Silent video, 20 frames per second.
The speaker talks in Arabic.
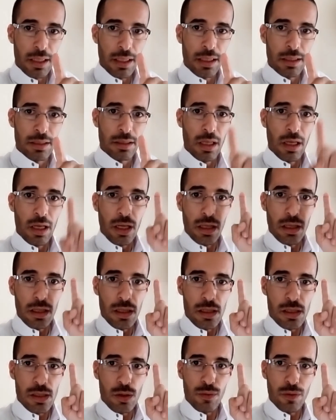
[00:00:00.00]
في القناة
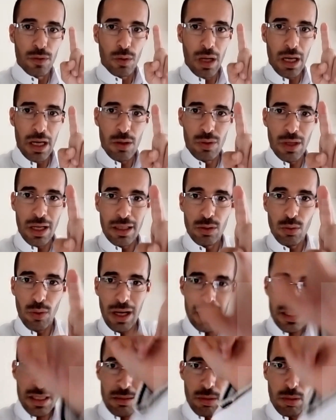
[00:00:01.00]
آه، سوف نحاول
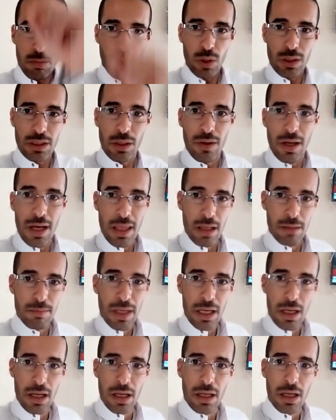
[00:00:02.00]
أن نحسن من محتوى
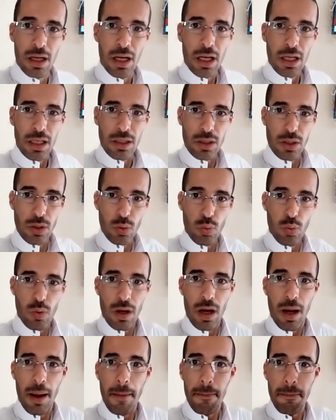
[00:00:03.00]
هذا المقهى اللي
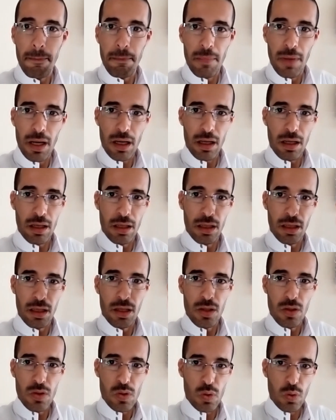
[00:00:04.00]
هو
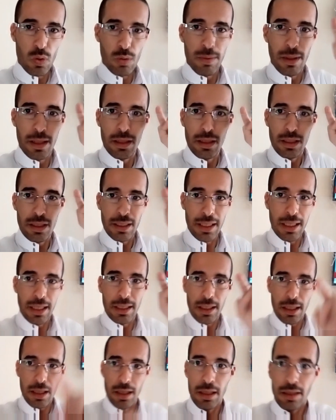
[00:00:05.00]
مقهى زوربا
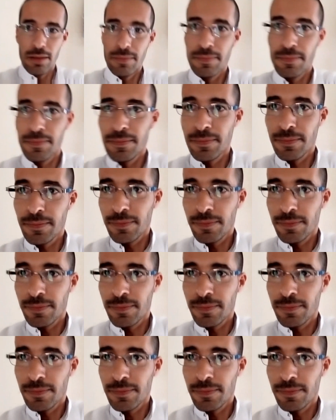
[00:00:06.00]
إلى اللقاء